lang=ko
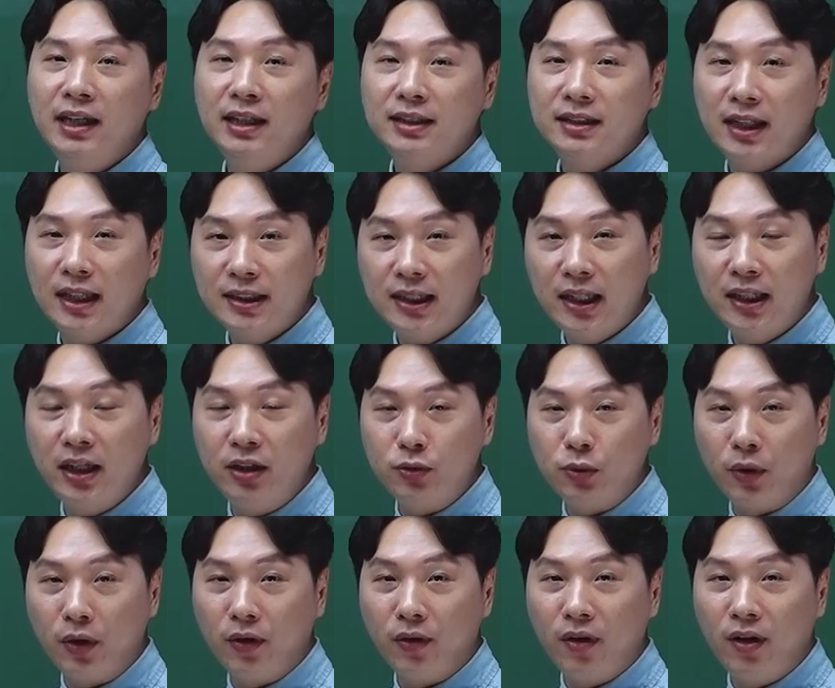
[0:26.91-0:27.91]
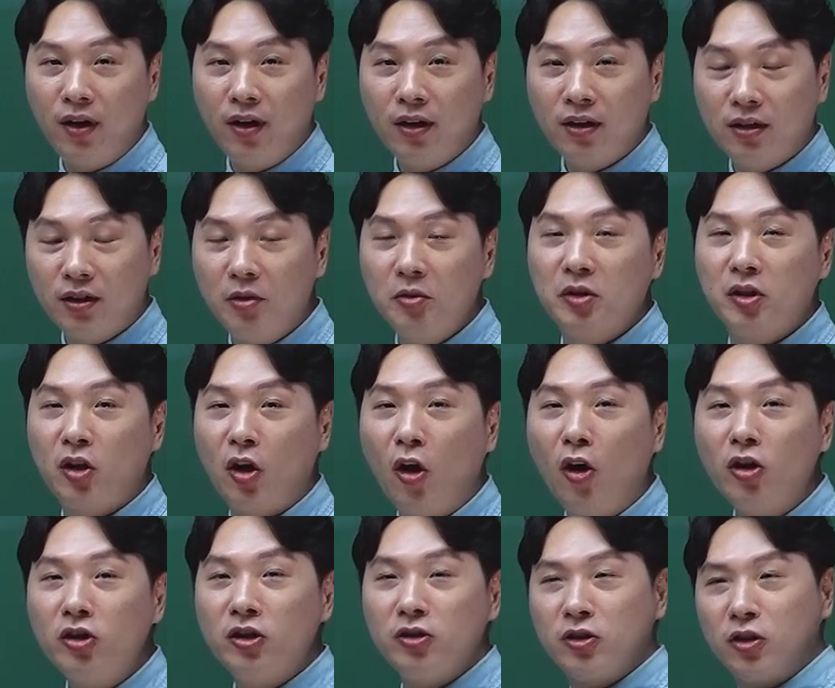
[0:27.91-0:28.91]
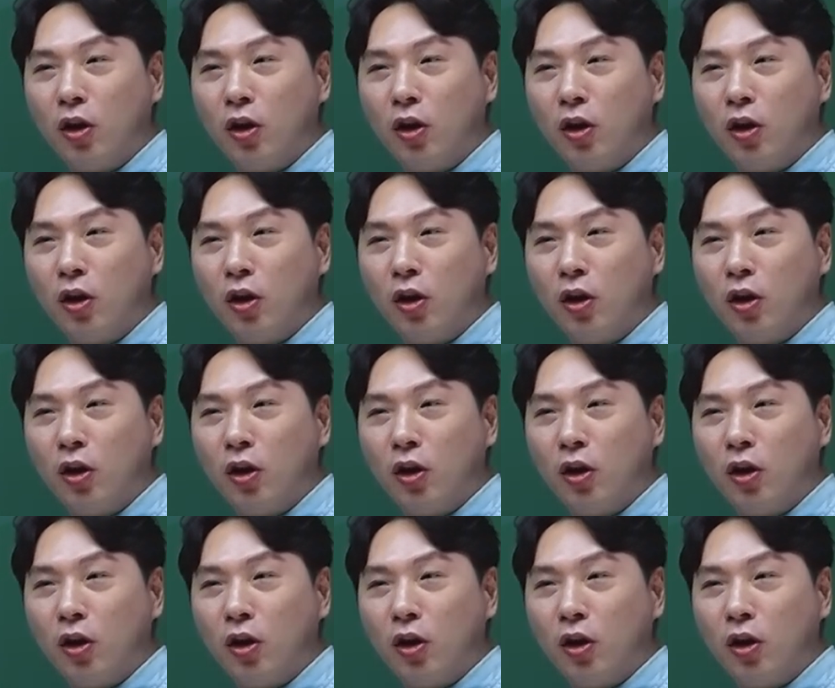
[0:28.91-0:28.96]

차단해줘요 그럼 그,